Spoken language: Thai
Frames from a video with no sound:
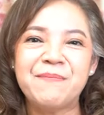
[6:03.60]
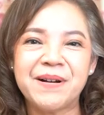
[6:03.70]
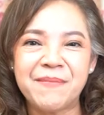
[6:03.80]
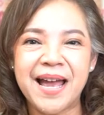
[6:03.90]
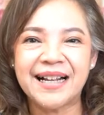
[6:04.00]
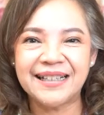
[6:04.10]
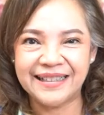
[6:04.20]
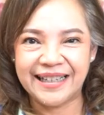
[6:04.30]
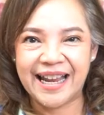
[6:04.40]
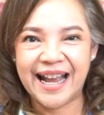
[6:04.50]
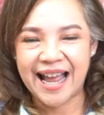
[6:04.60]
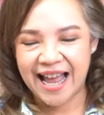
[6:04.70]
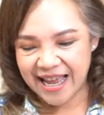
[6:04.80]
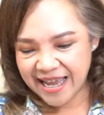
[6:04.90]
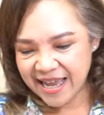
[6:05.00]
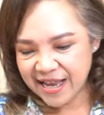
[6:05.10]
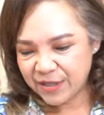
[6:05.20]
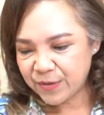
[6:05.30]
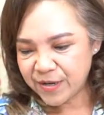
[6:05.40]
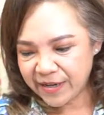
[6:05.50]
ญมากๆเลยนะคะ
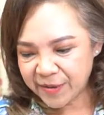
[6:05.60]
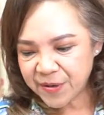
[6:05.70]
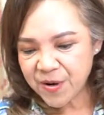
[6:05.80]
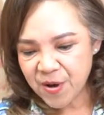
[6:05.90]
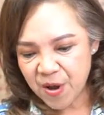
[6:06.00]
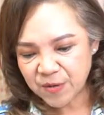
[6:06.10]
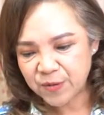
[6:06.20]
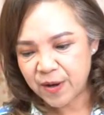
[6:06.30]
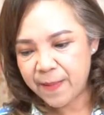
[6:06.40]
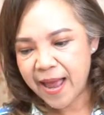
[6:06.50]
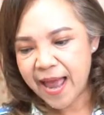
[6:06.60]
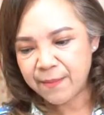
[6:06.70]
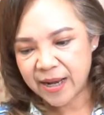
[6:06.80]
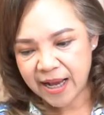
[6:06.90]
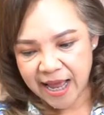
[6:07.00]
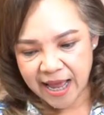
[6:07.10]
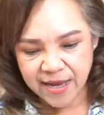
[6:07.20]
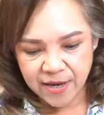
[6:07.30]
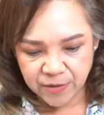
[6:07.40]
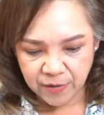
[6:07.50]
ส่วนในเรื่องของสุขภาพนะคะ
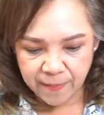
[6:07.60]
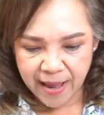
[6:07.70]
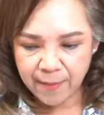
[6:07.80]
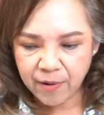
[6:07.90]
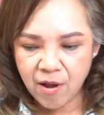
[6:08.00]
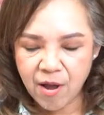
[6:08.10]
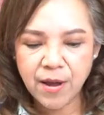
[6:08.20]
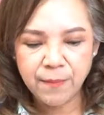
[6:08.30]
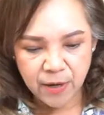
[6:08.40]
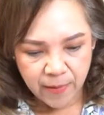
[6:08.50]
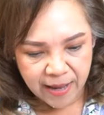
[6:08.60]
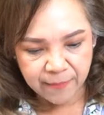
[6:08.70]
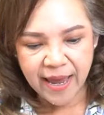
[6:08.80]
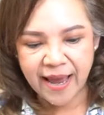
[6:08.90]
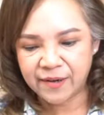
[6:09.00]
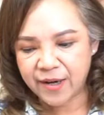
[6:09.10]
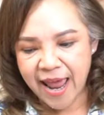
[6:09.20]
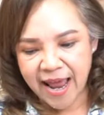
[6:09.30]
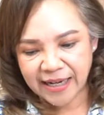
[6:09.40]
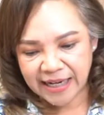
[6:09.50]
สุขภาพก็มีความแข็งแร
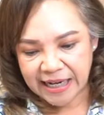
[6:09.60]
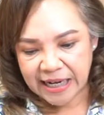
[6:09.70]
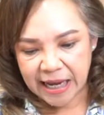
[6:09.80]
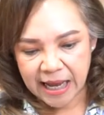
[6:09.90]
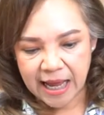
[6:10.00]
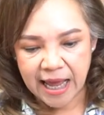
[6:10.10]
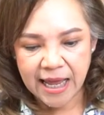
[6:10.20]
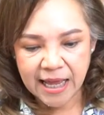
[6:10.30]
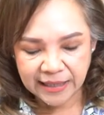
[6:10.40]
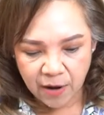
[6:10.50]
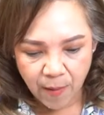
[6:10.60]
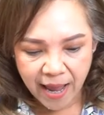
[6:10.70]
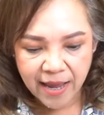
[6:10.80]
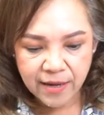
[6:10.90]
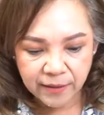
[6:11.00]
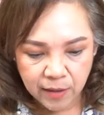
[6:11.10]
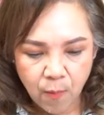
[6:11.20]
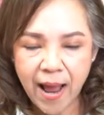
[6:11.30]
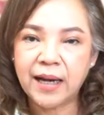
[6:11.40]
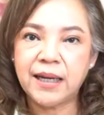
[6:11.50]
งดีนะคะแต่ว่าระ
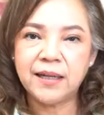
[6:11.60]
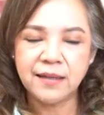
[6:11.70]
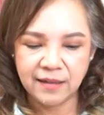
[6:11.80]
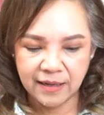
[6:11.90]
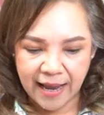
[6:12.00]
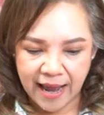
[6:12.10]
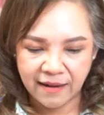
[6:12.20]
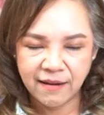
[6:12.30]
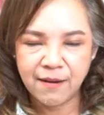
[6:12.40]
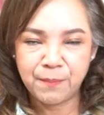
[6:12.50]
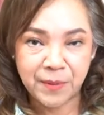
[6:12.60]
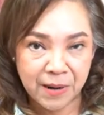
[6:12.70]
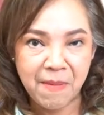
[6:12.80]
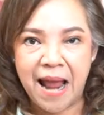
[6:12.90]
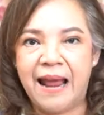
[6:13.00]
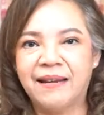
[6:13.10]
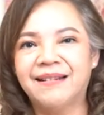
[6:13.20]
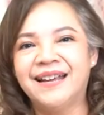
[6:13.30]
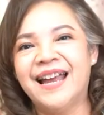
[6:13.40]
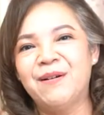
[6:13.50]
วังนิดนึงการประมาท
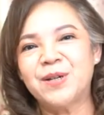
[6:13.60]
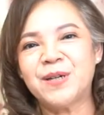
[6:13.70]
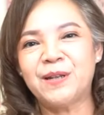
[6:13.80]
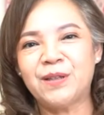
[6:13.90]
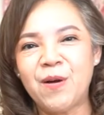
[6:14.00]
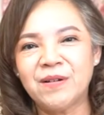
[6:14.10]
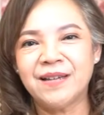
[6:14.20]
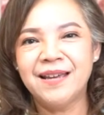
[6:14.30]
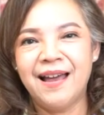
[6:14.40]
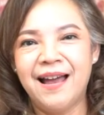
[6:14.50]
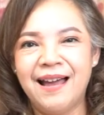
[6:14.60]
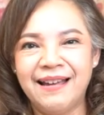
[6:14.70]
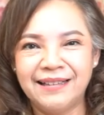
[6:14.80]
นะคะเพราะฉะนั้นต้องอ